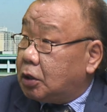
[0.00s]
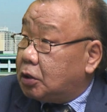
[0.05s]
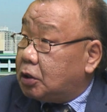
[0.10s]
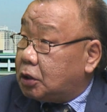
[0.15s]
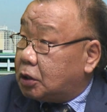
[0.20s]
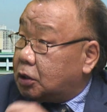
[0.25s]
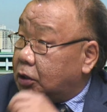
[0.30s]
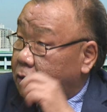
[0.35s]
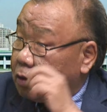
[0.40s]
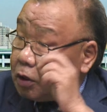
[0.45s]

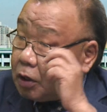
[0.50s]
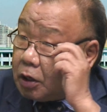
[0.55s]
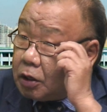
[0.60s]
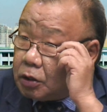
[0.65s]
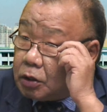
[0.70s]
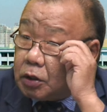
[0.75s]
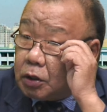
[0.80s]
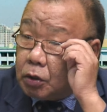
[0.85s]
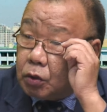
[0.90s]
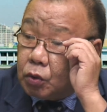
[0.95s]
介绍的
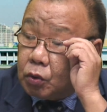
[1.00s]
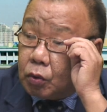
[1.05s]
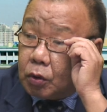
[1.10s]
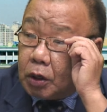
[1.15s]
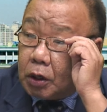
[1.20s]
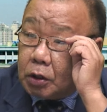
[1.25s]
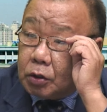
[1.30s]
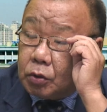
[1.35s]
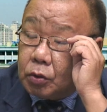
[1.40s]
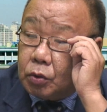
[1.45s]
很清楚
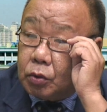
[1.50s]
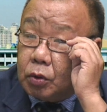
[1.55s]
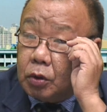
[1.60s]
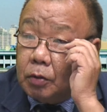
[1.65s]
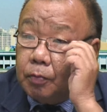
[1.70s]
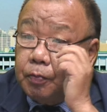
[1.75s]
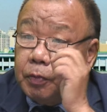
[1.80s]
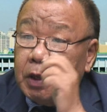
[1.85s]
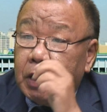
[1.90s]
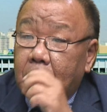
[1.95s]
了，就是说，